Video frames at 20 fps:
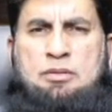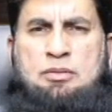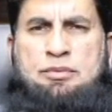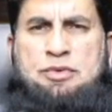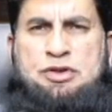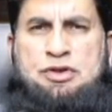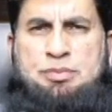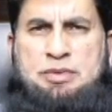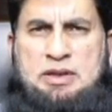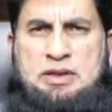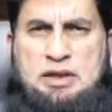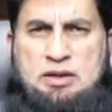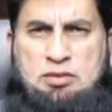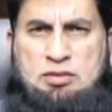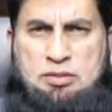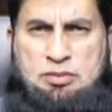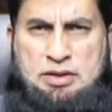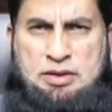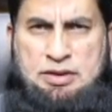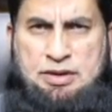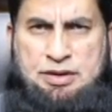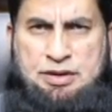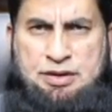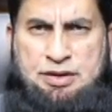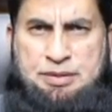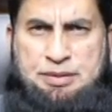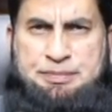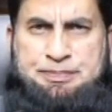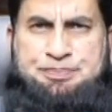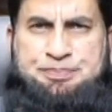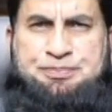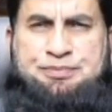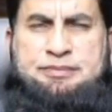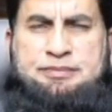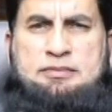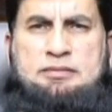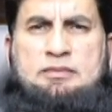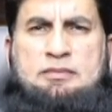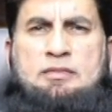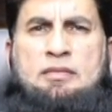बिस्मिल्लाहिर्रहमानिर्रहीम
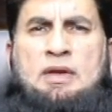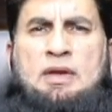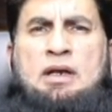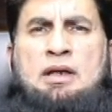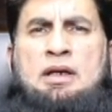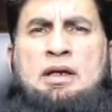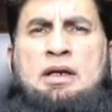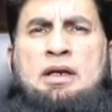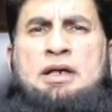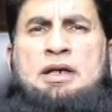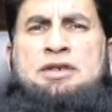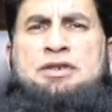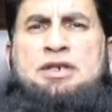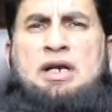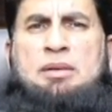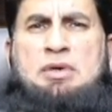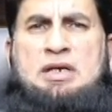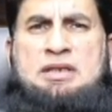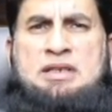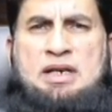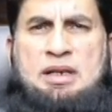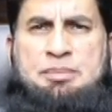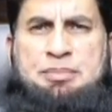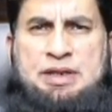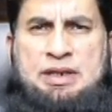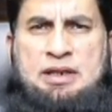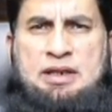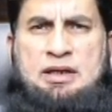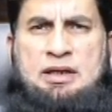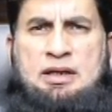हिजामा थेरापी